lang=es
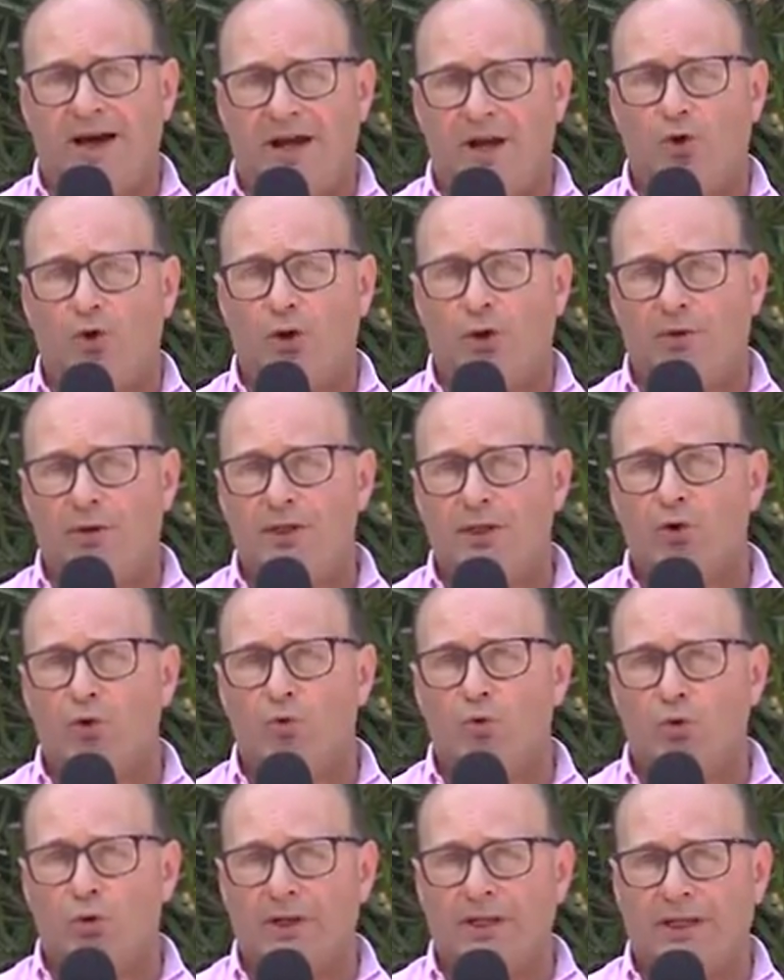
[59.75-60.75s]
a lo que venía
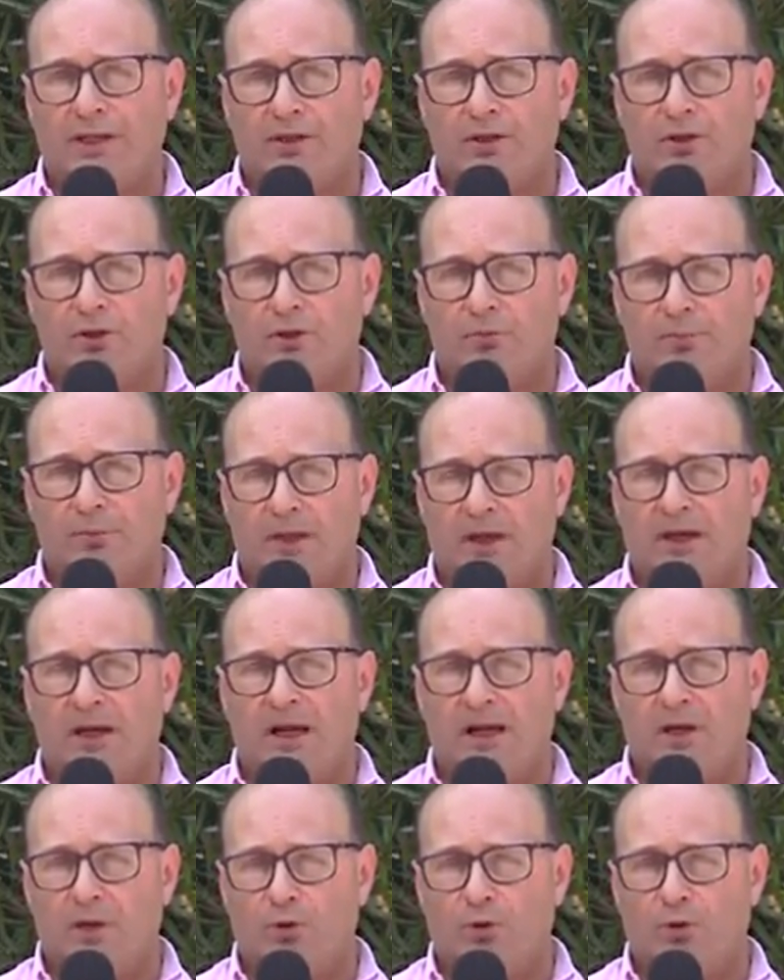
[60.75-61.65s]
ocurriendo en el